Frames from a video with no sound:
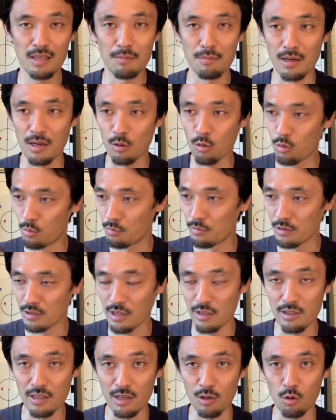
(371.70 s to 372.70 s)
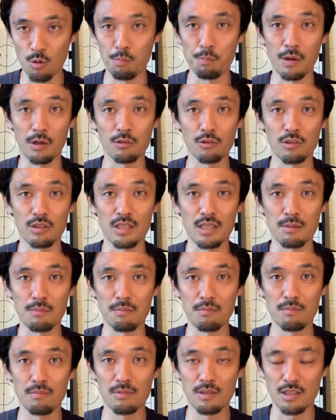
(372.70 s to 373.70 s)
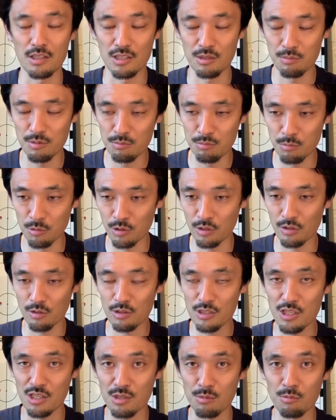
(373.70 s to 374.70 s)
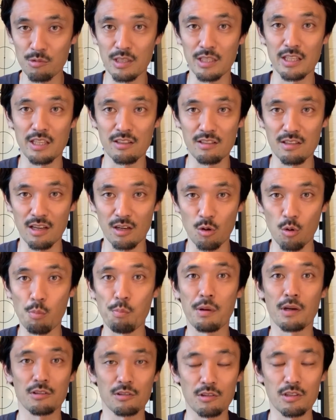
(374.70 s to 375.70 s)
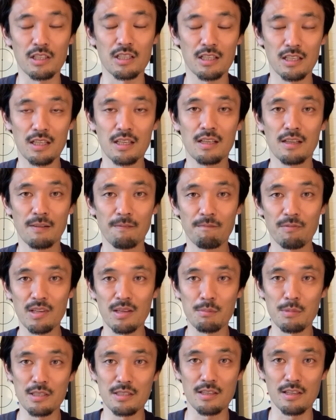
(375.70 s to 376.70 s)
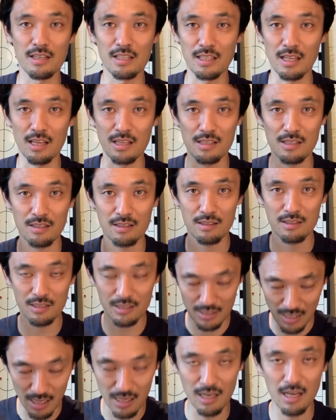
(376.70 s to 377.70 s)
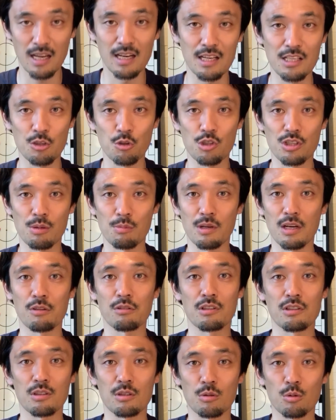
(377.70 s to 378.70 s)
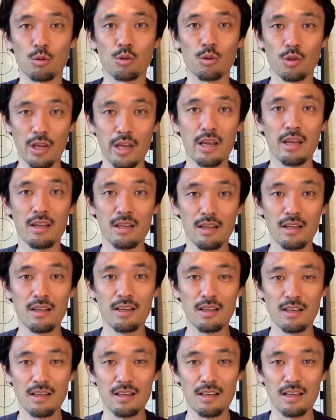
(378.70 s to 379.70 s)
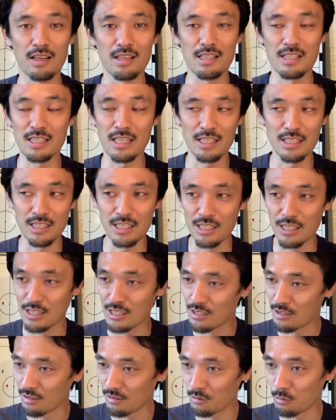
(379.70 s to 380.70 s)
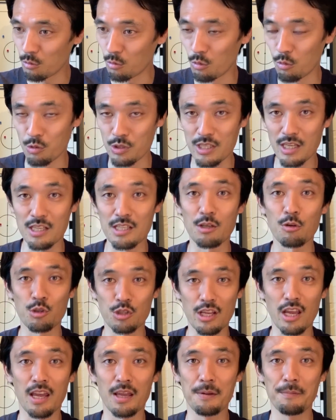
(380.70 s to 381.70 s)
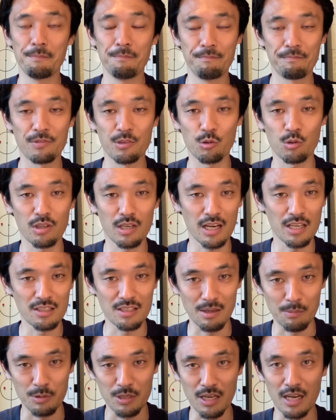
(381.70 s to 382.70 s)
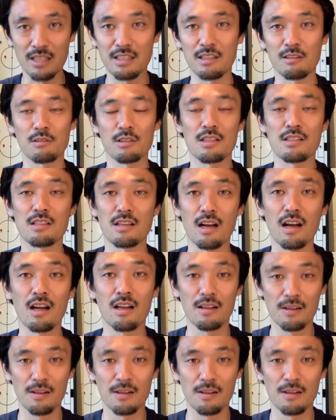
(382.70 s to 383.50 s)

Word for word: まあコン、できるだけコンパクトにで自分も質問はできるだけコンパクトにでミッセルにたか話をしてもらうっていうことで、え事前にこう打ち合わせをして、そこからインタビューに入ってるんですが、